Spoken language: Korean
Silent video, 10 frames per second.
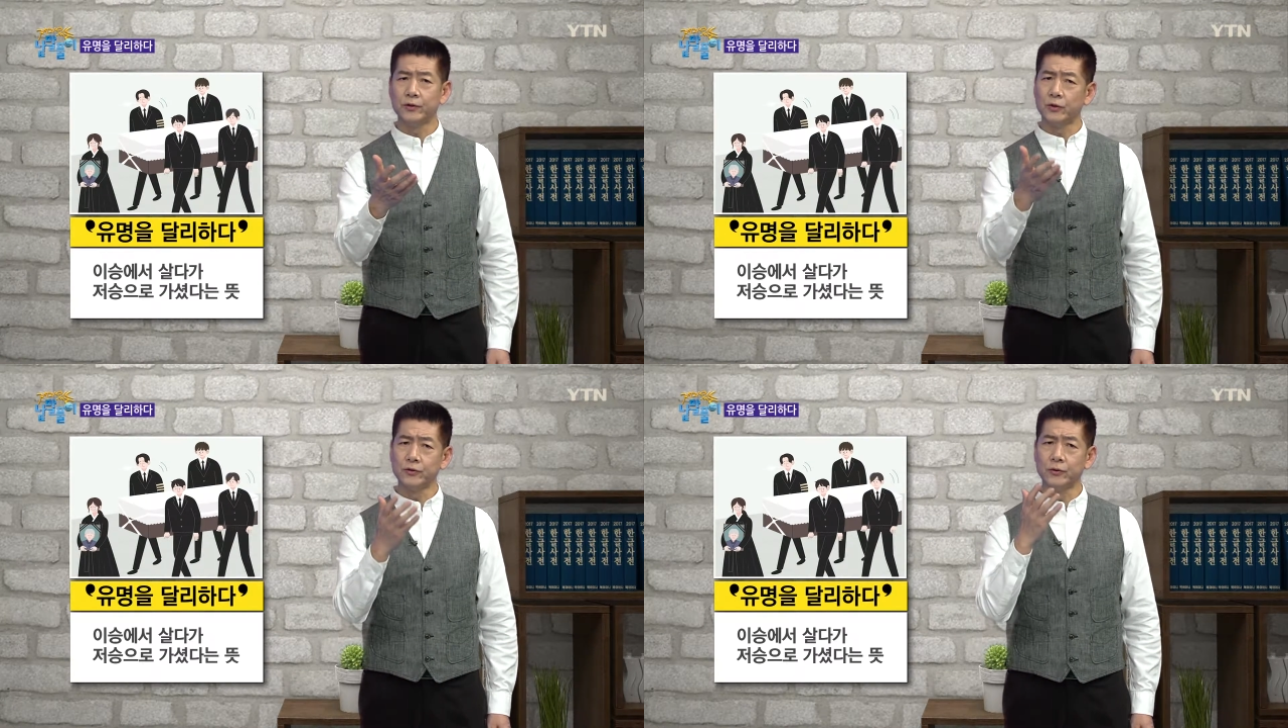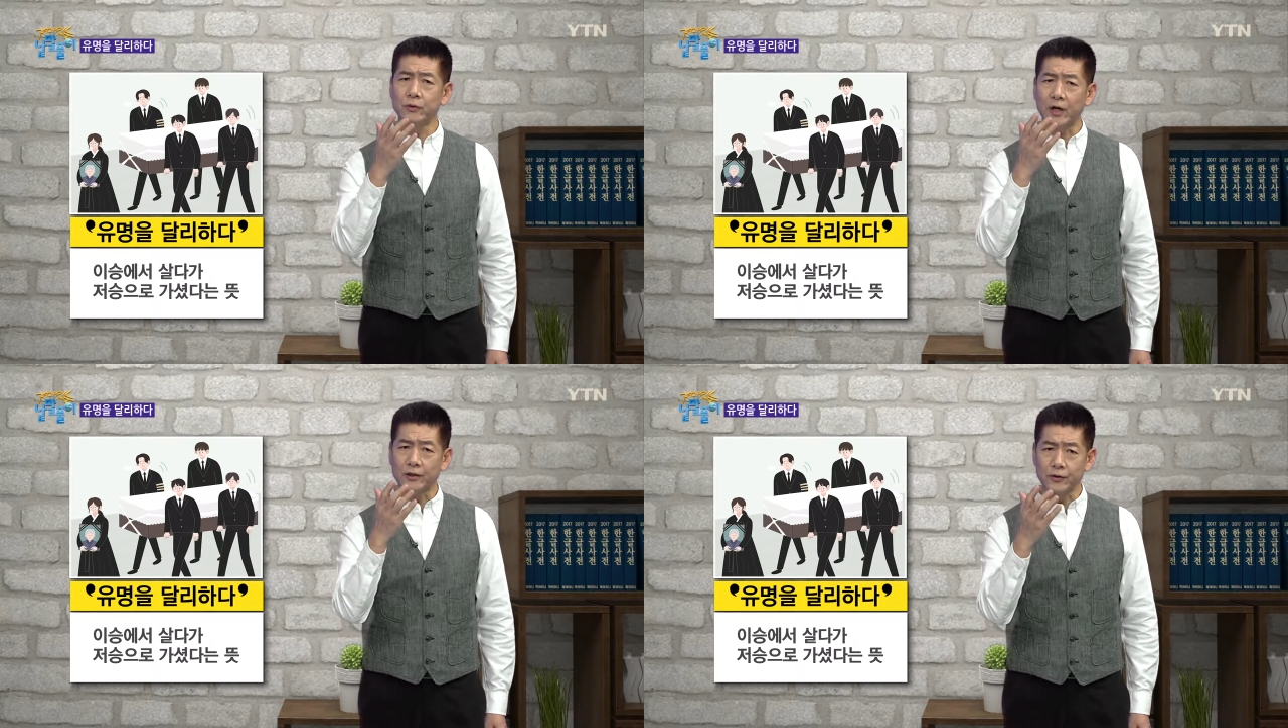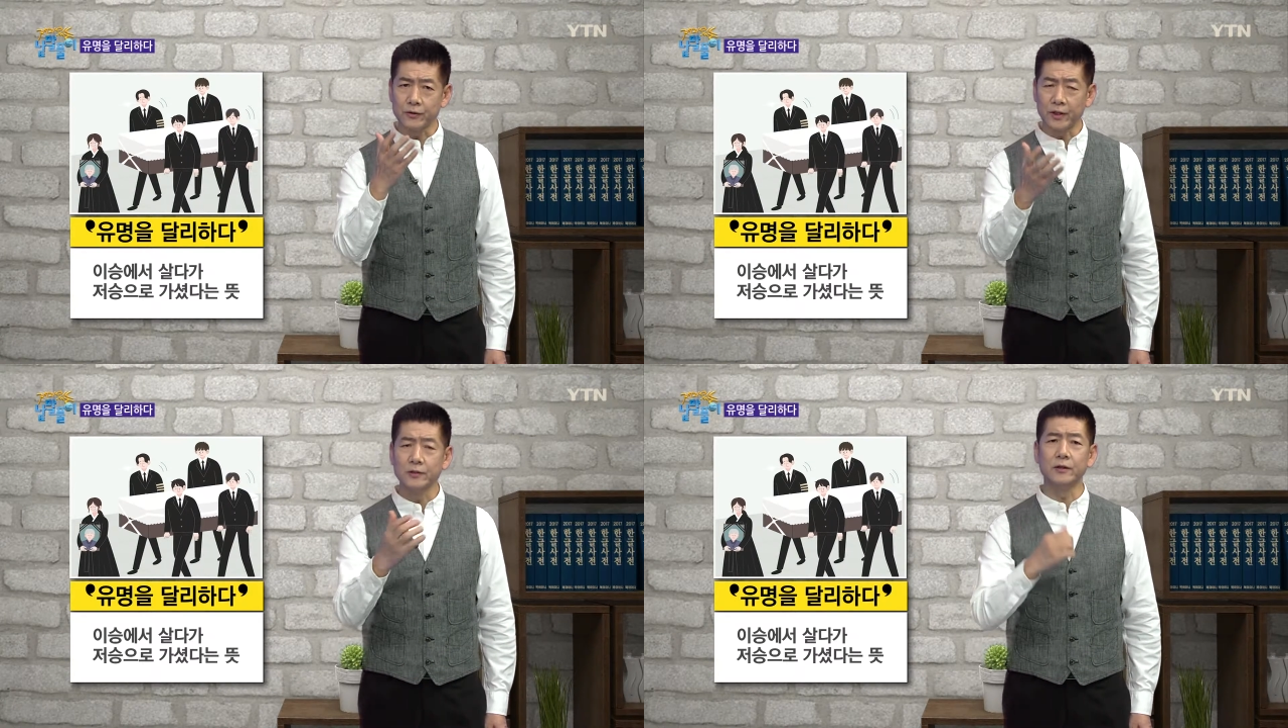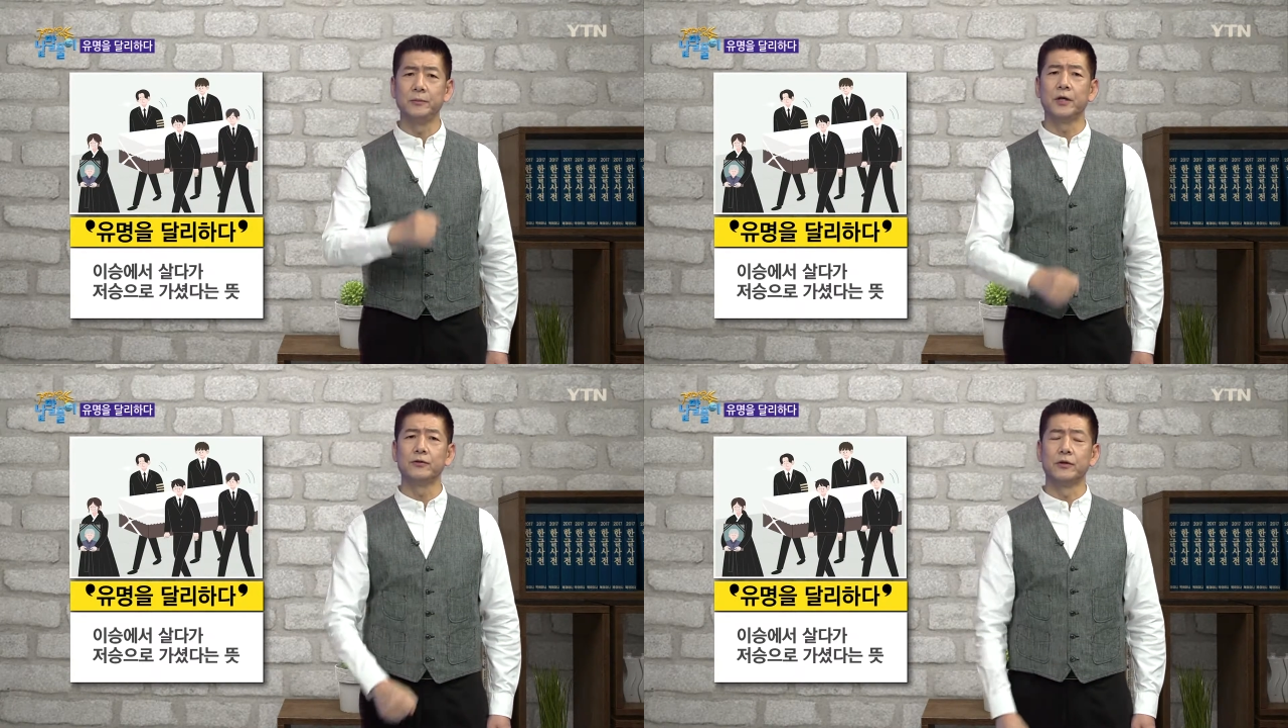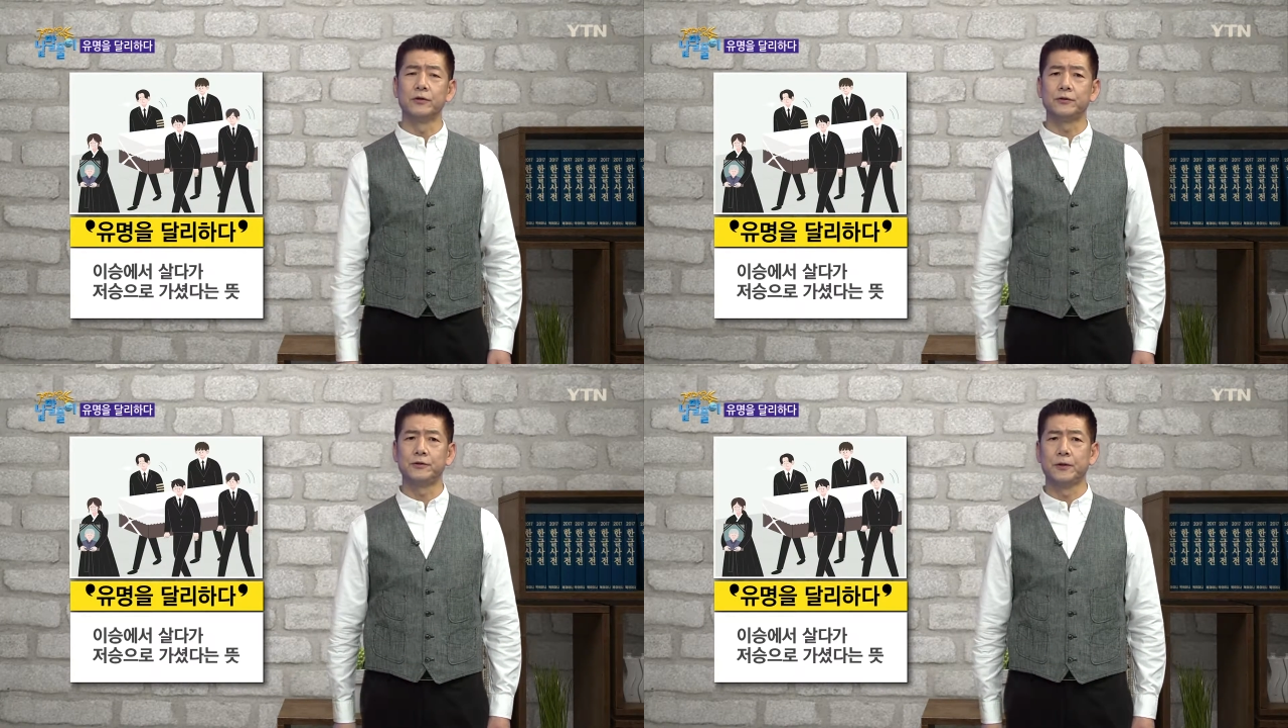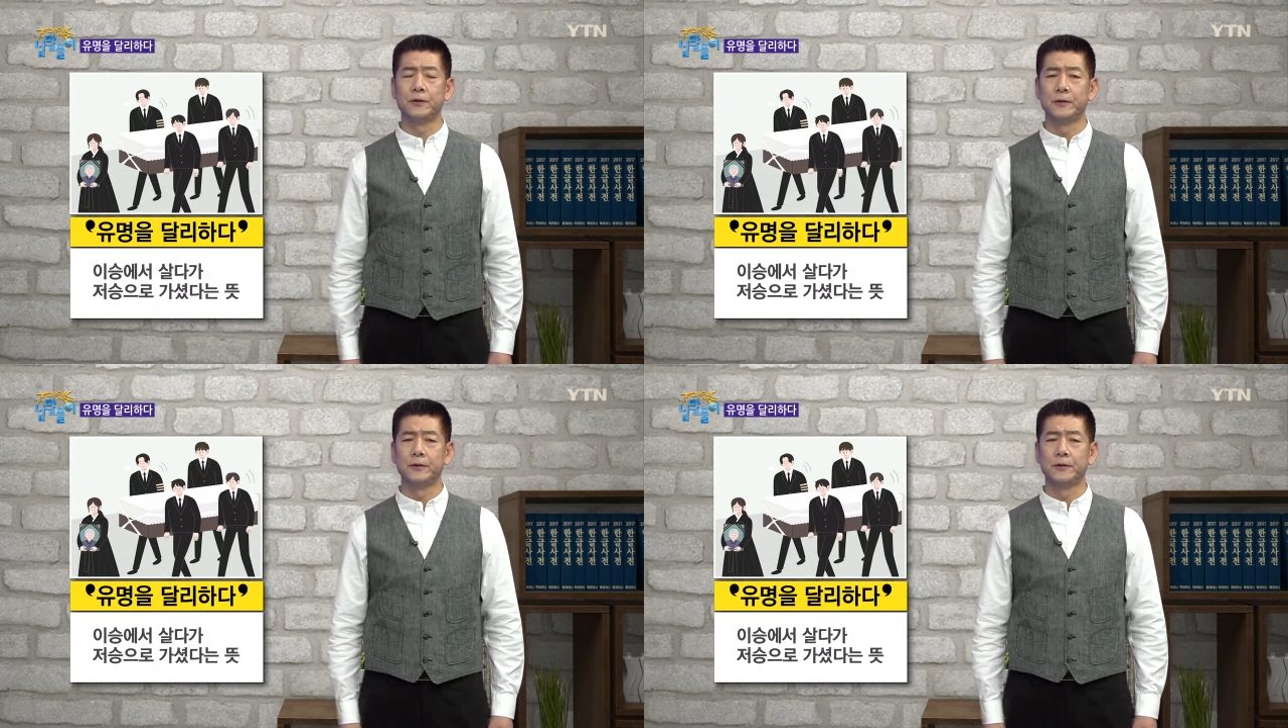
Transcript: 저승으로 가셨다는 의미가 되는 것이죠.